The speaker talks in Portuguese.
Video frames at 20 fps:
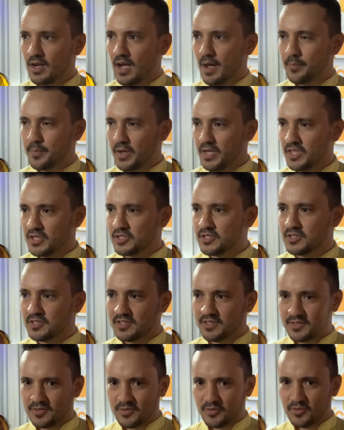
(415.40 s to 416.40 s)
Apenas
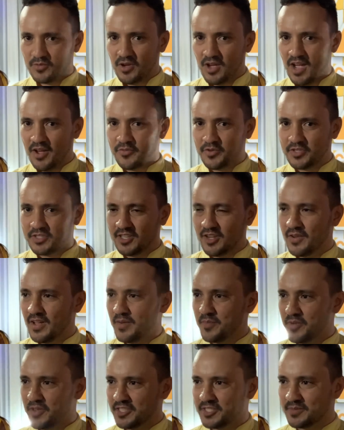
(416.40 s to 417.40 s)
a visão é a
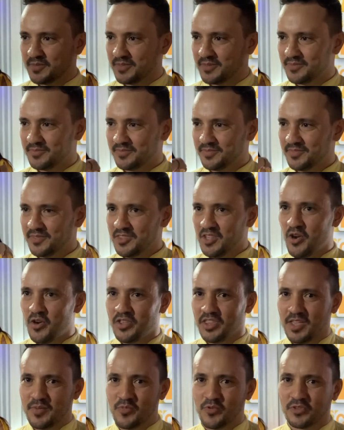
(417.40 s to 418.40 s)
mesma. Não
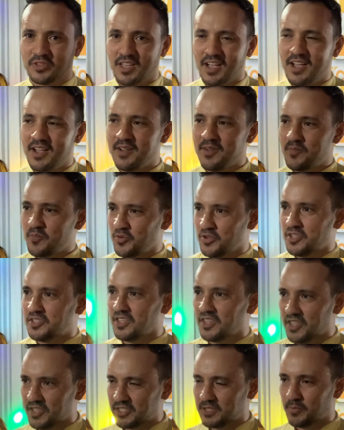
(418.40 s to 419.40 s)
irei mudar por
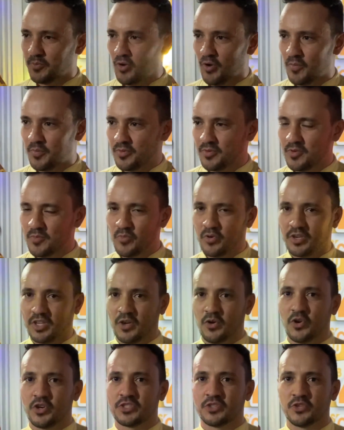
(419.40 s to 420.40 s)
interesse próprio, porque
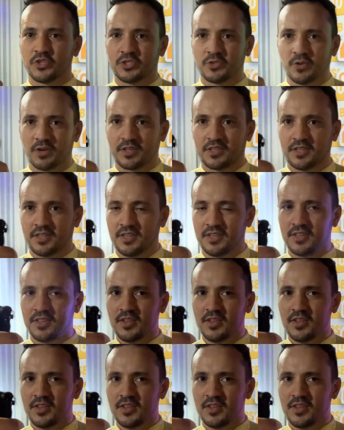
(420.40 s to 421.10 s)
hoje eu estou aqui